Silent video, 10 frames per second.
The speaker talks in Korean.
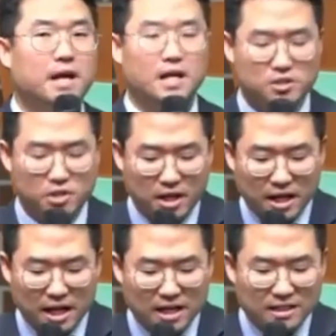내가
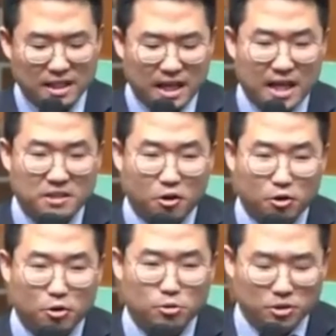죄가 내
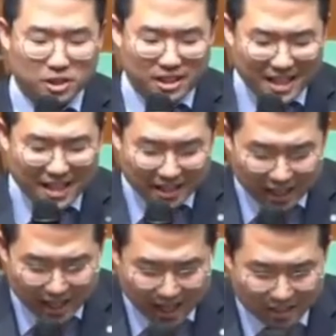더러운 것이
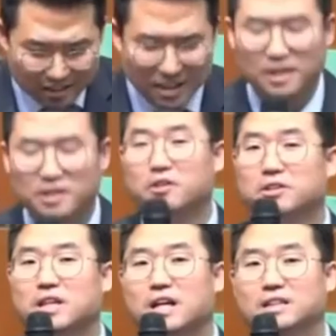깨끗하게
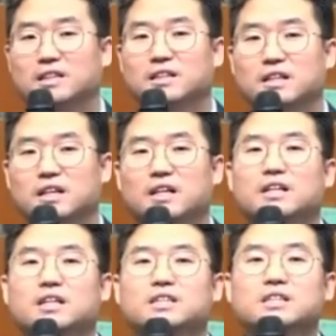되었다라는
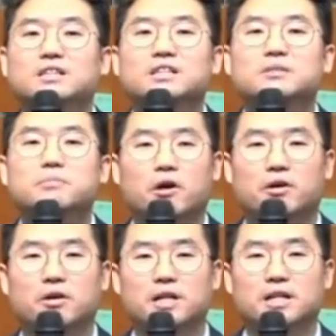
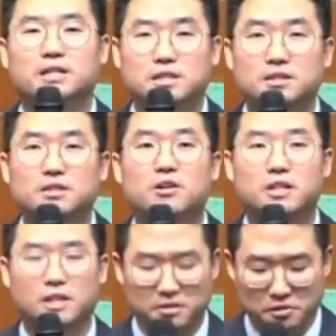증명,
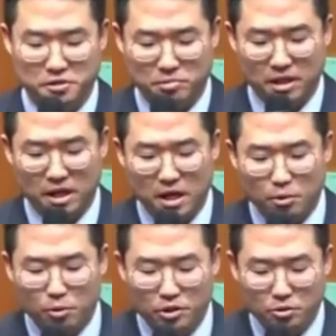증거가 되는 것입니다.
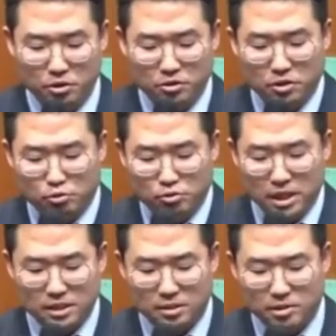고린도전서
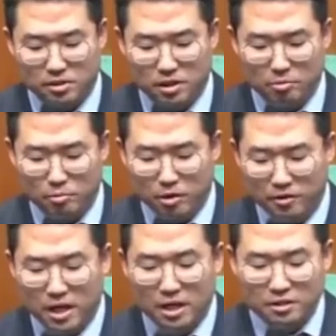6장 11절에
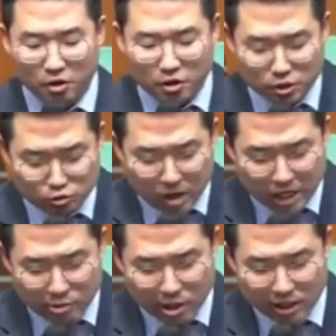보면 너희
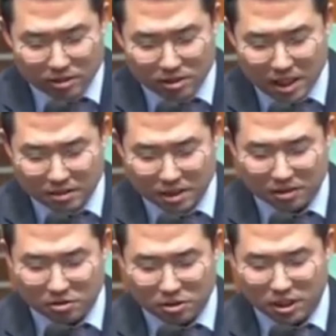중에 이와 같은
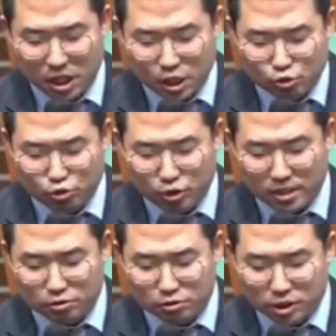자들이 있더니
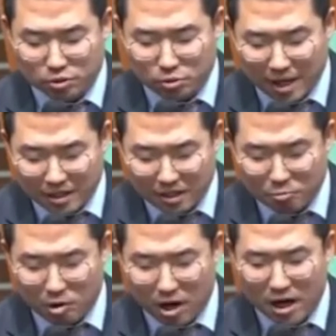주 예수 그리스도의
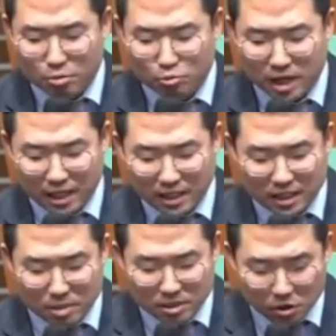이름과 우리
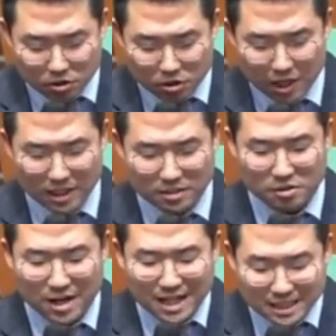하나님의 성령
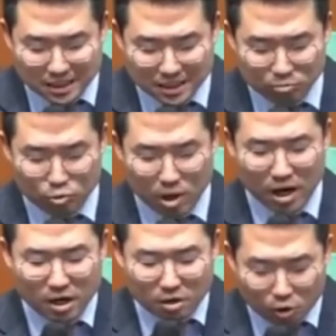안에서
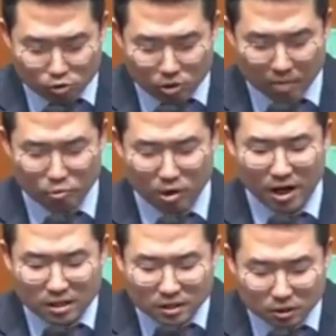씻음과
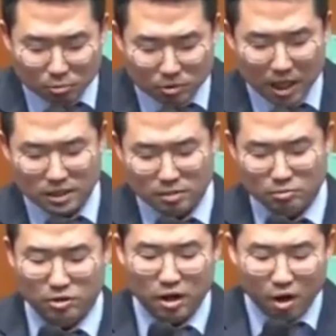거룩함과 의롭다
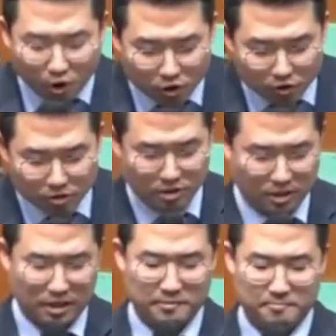하심을
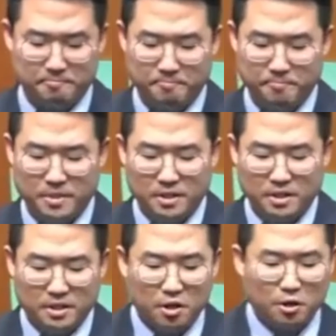얻었느니라.
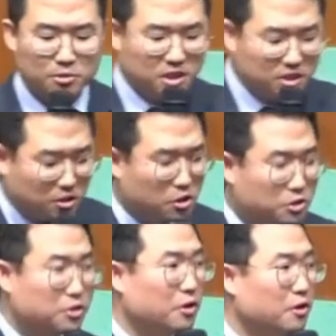여러분
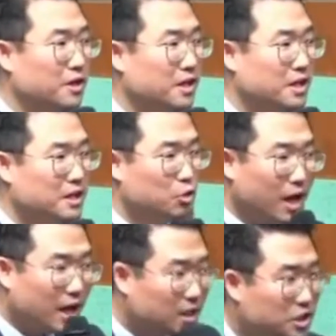씻어졌어요.
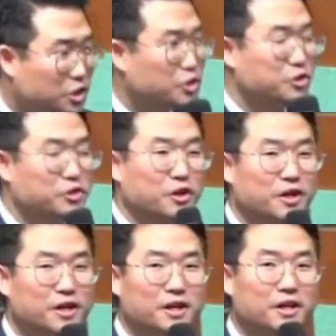죄가 씻어졌어요.